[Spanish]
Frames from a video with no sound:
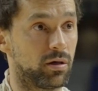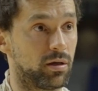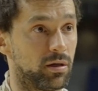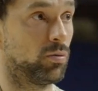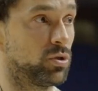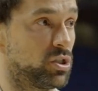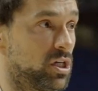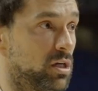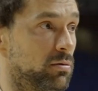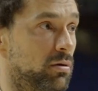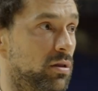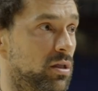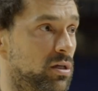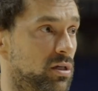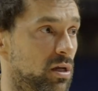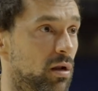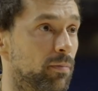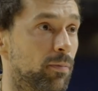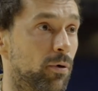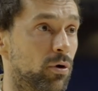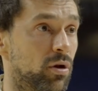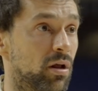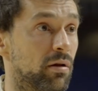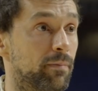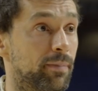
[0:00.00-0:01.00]
Muchas veces él
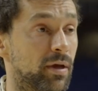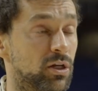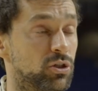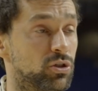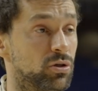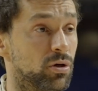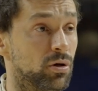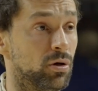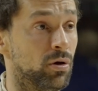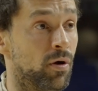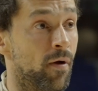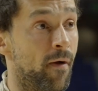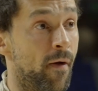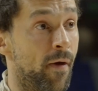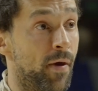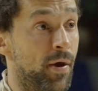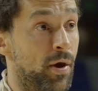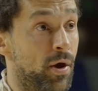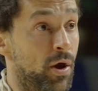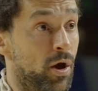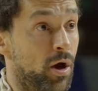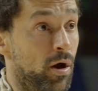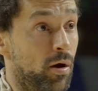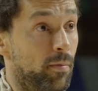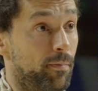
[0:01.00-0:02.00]
pone el pecho
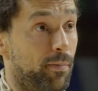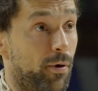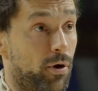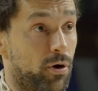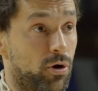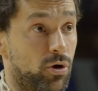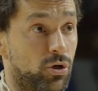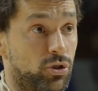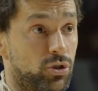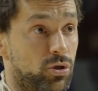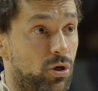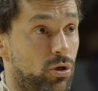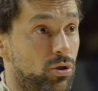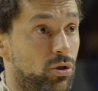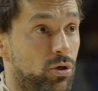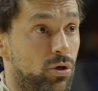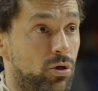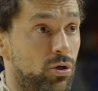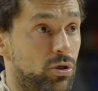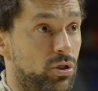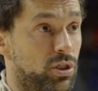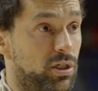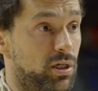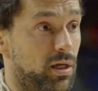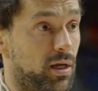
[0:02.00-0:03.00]
por
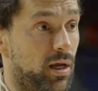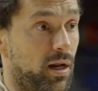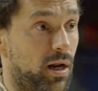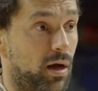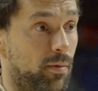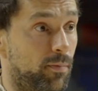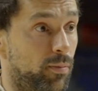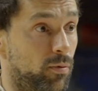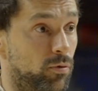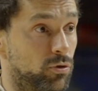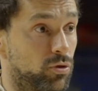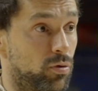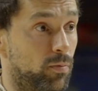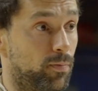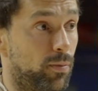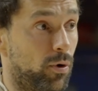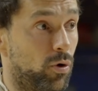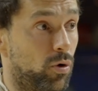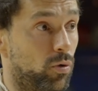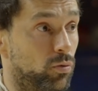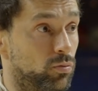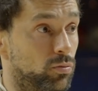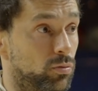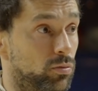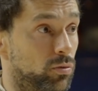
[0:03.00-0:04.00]
nosotros y eran pues, un
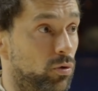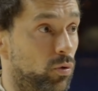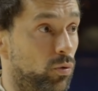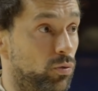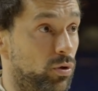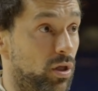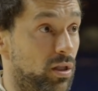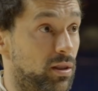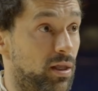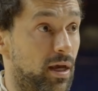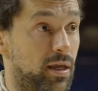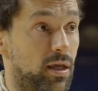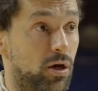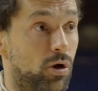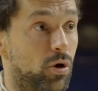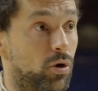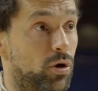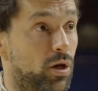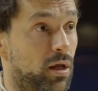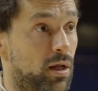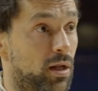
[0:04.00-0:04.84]
poco un, detalle con